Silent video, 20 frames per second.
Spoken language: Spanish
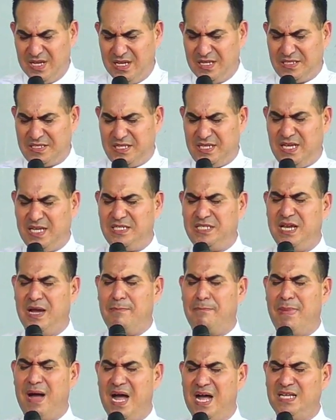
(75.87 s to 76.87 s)
Sigues
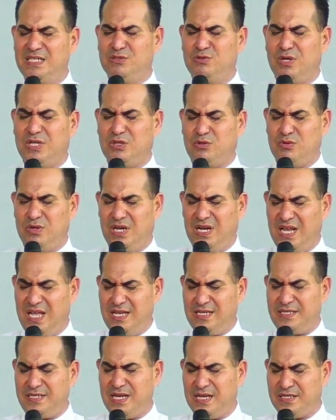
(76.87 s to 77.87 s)
llamando a tu
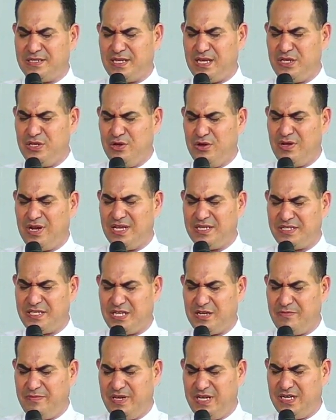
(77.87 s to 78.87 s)
iglesia, Señor, a
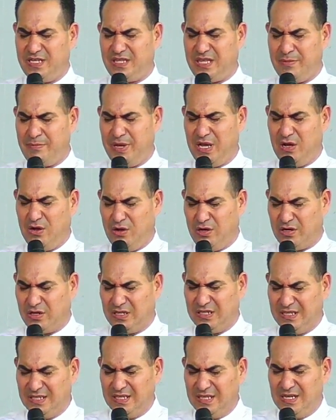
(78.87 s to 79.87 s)
servirte
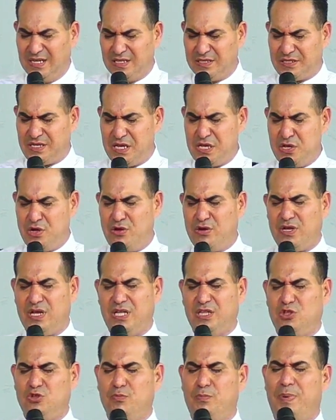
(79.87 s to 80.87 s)
mejor. Señor,
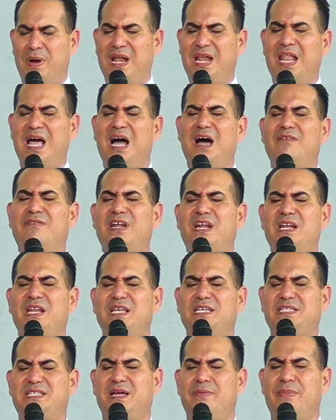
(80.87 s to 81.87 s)
que tu palabra en
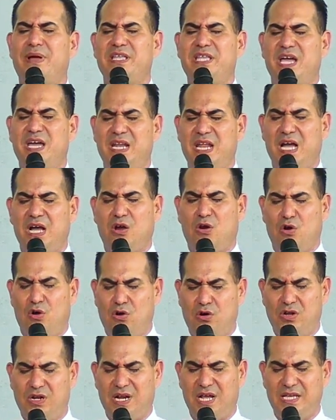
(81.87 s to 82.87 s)
esta mañana
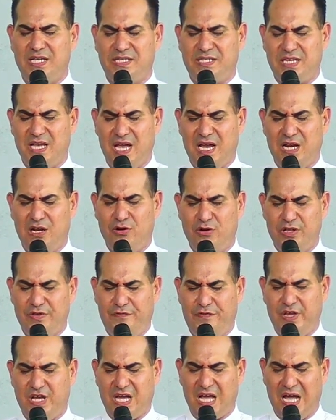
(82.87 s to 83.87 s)
corra y sea
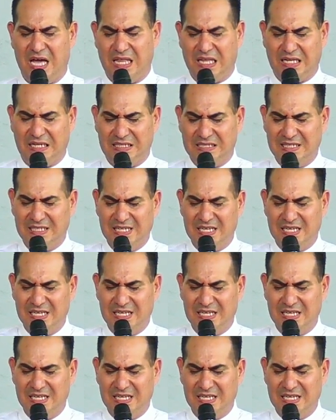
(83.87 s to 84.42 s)
glorificada